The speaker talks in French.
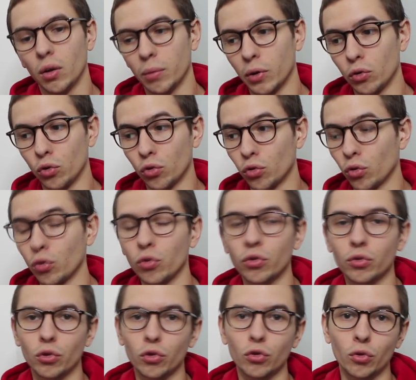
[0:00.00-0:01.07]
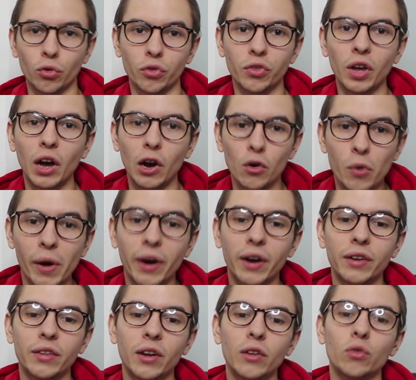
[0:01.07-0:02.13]
bah, de ce, concert à
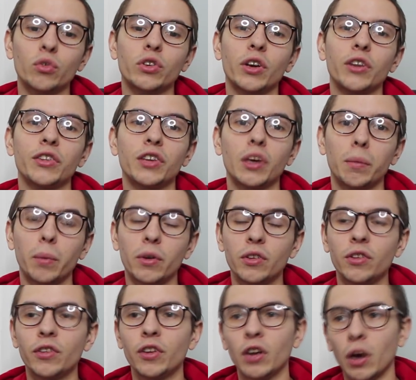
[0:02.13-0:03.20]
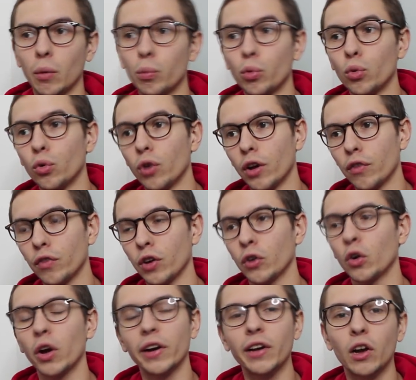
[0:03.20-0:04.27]
Arena donc il y a une capacité un peu
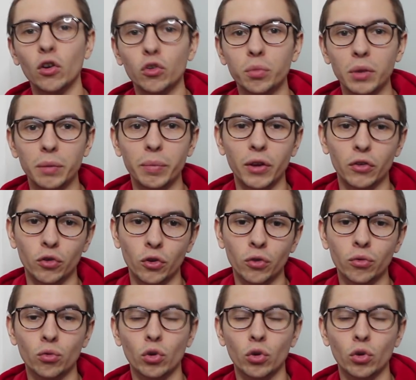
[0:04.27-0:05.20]
inférieure à 40 000 personnes,